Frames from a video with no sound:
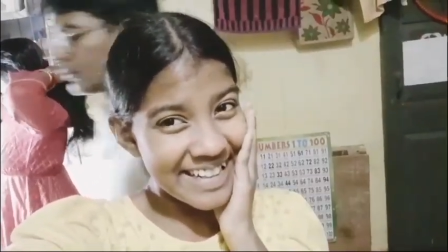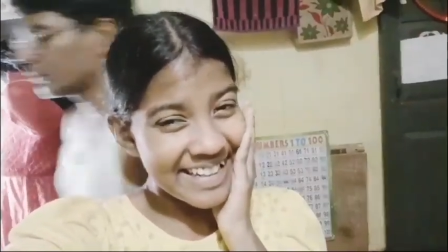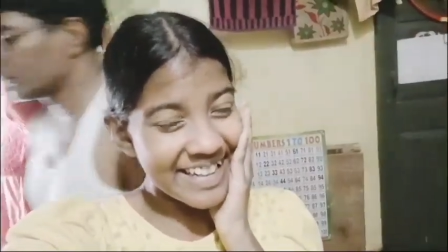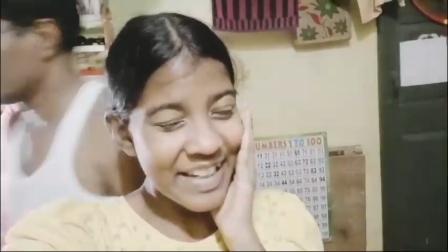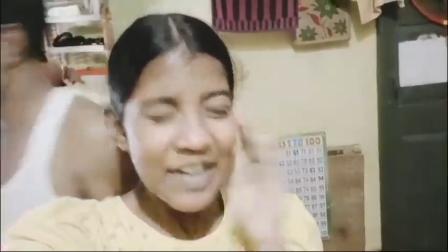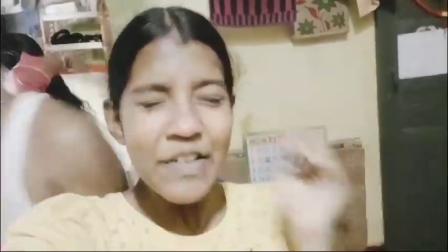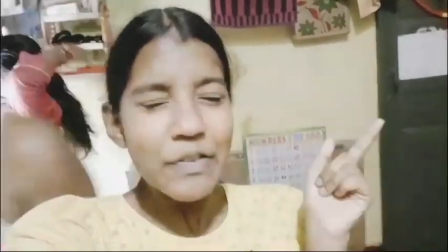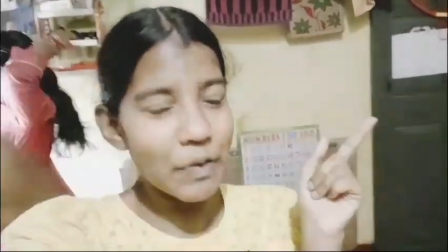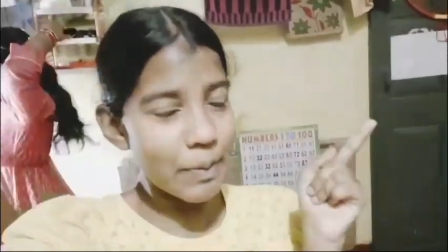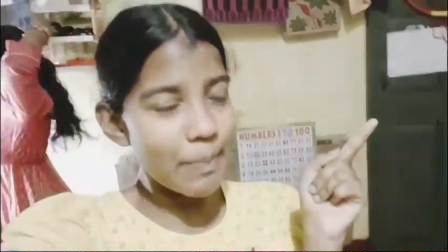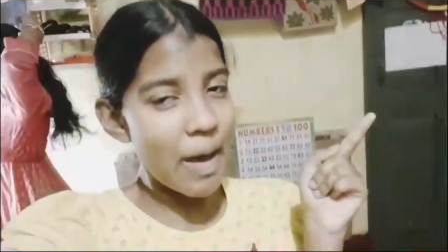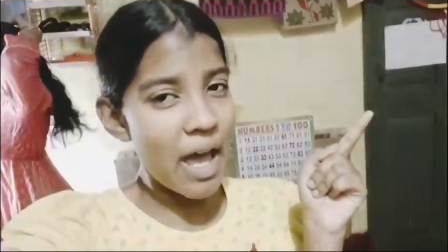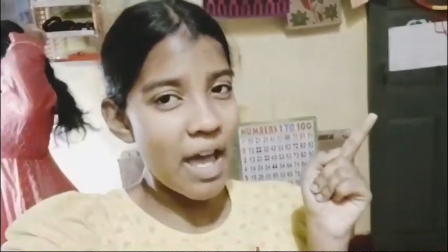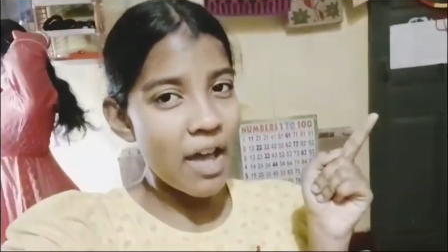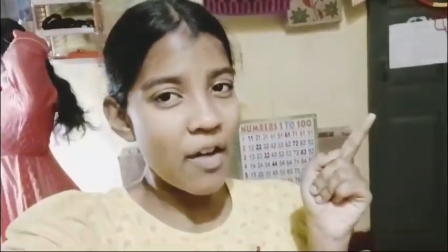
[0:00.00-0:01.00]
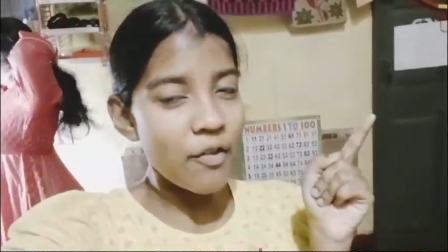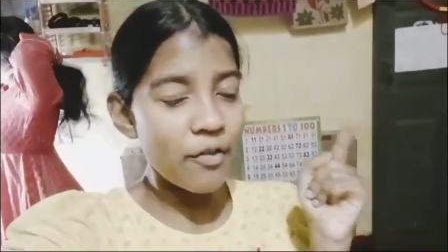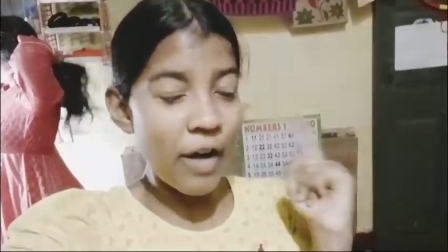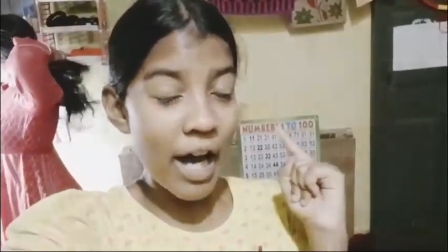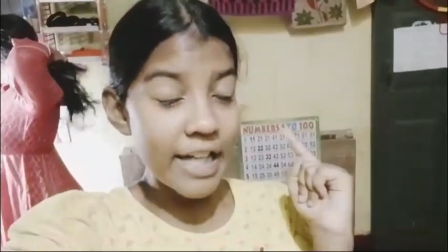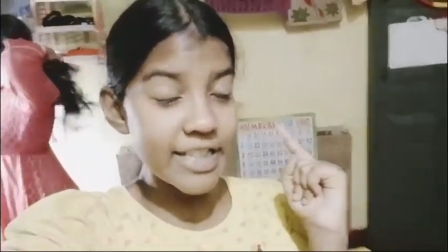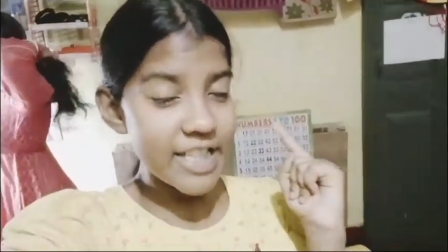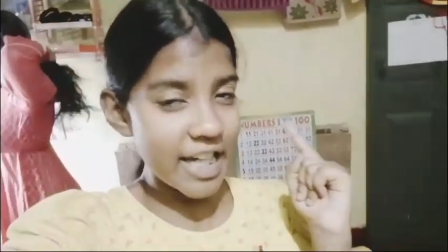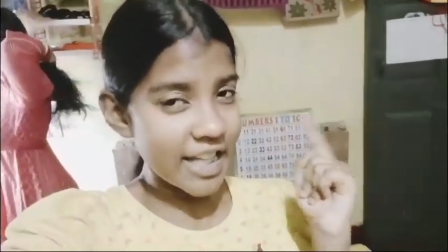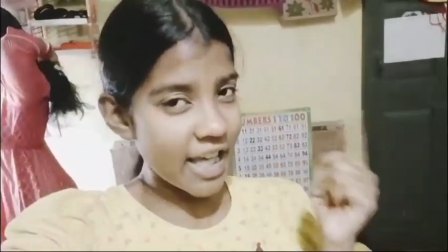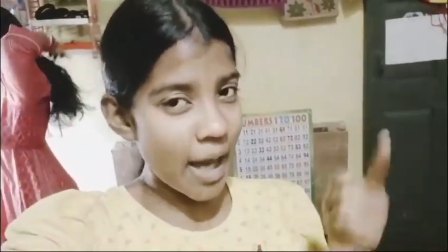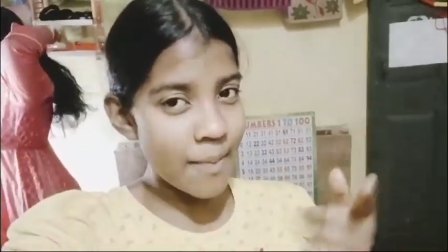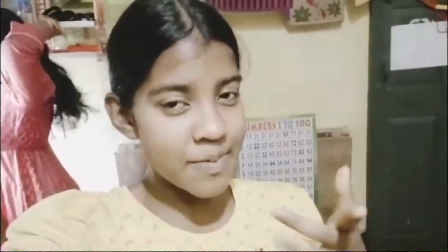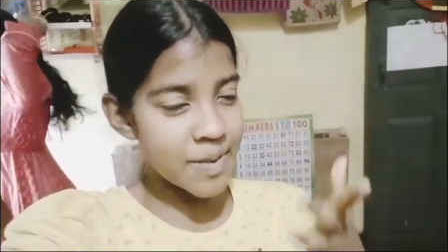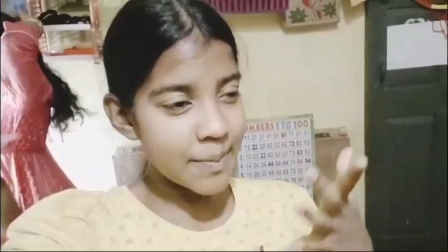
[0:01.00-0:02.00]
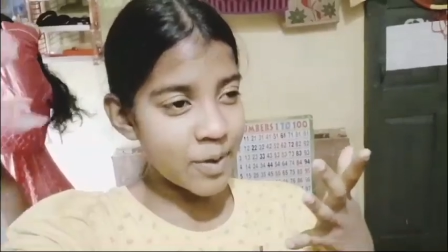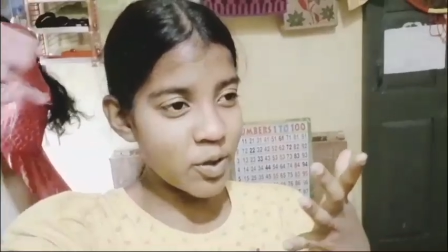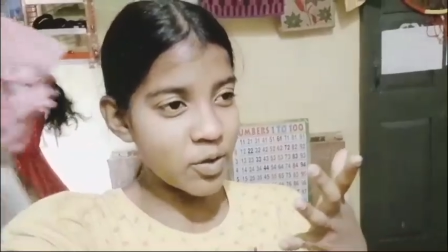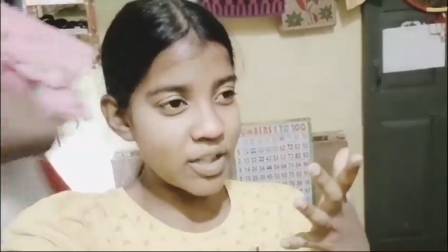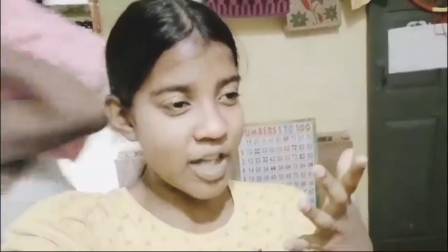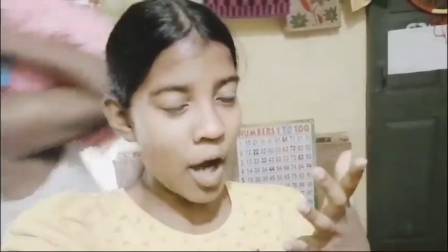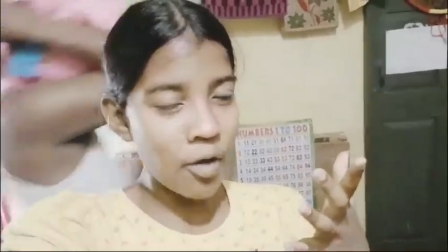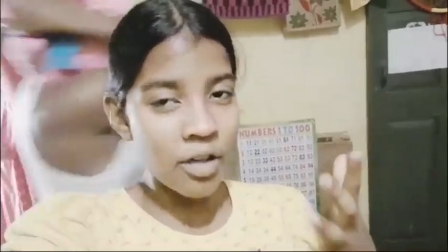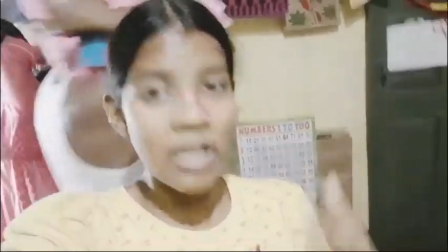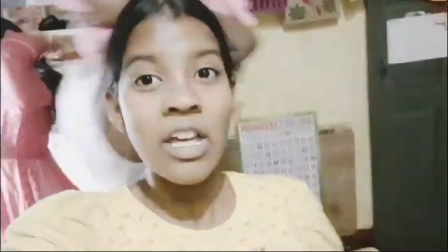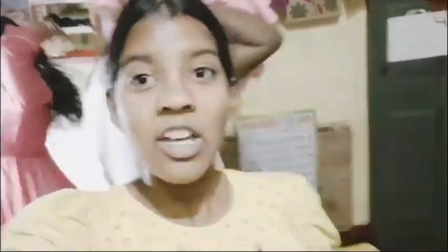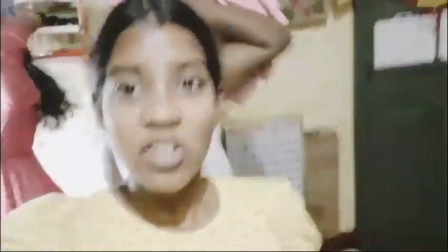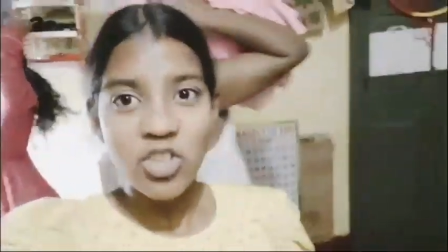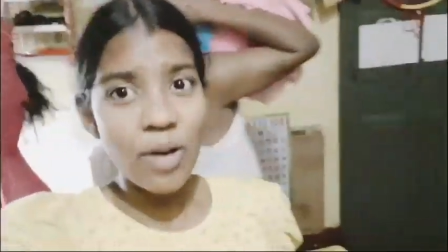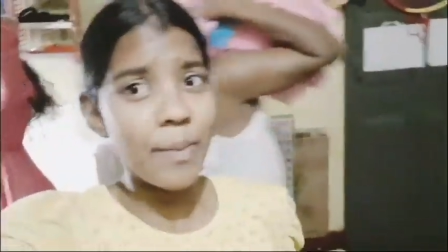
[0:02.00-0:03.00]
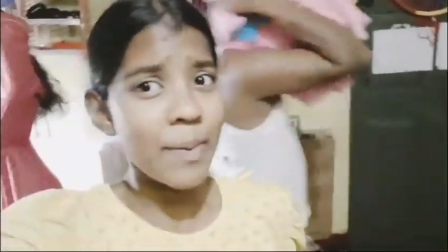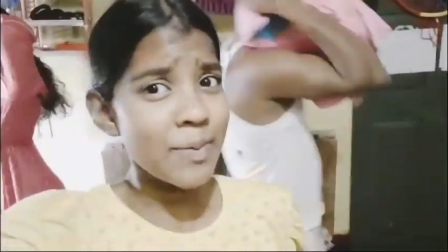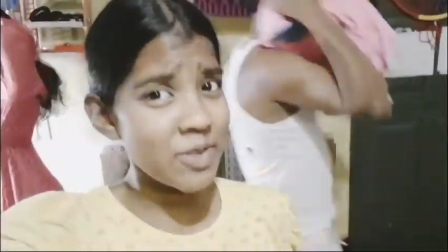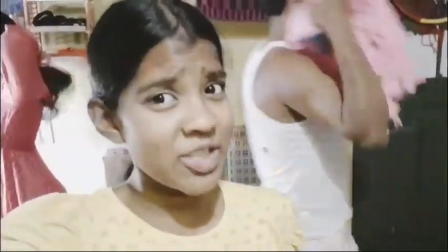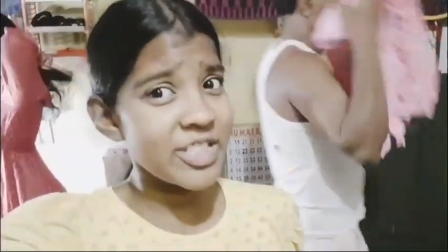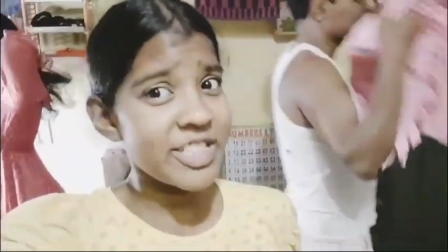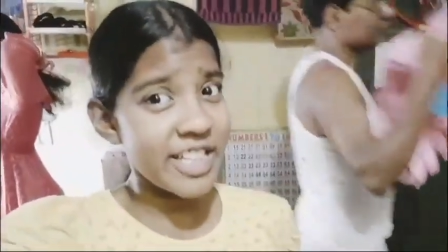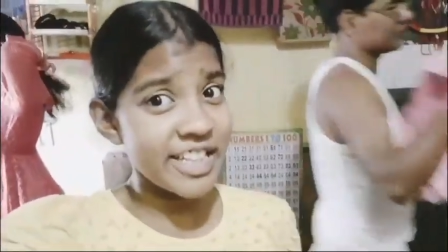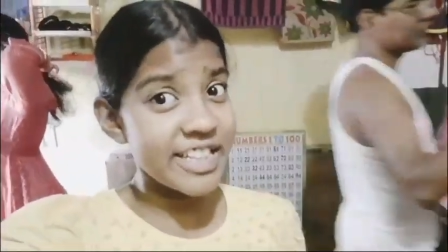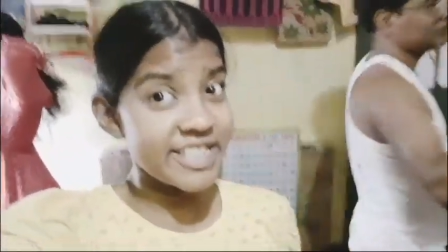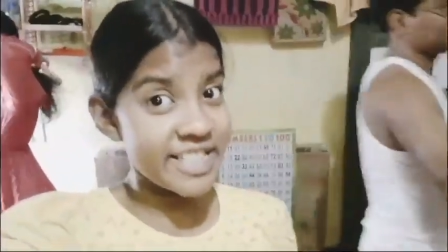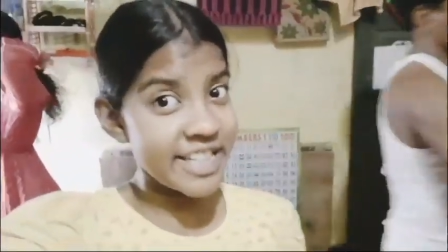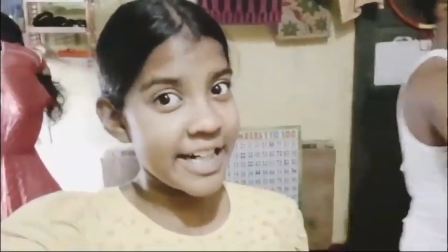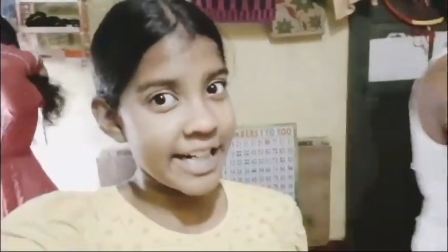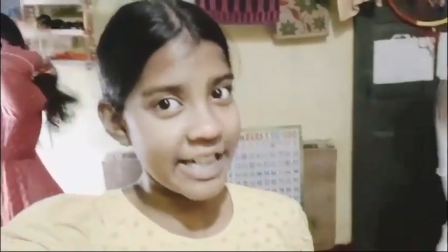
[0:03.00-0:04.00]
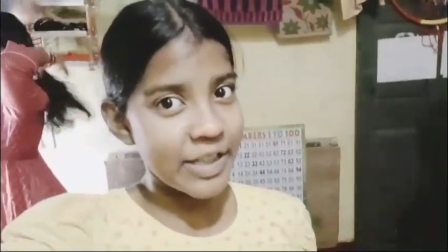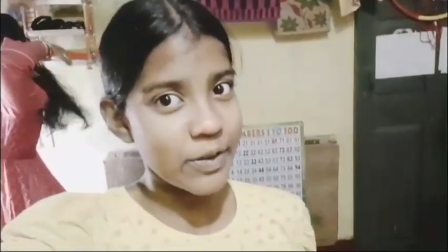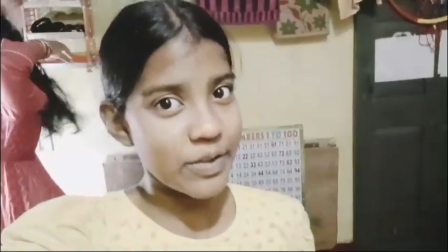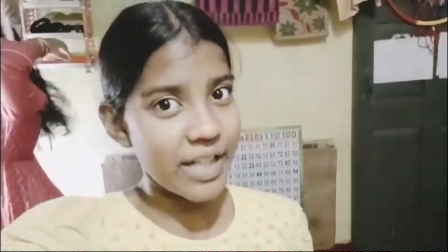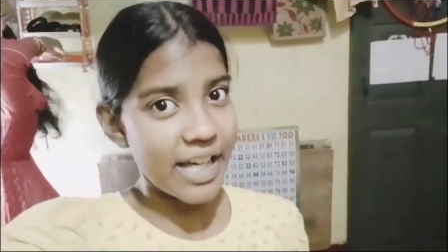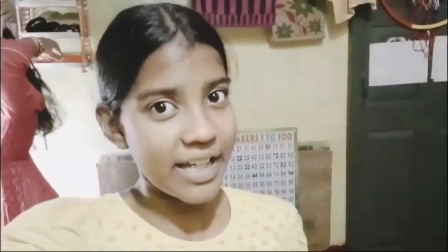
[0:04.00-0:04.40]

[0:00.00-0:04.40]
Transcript: हैं वो मैं वहाँ जाके आप सभी को दिखाऊंगी तो अभी मुझे जल्दी से रेडी होना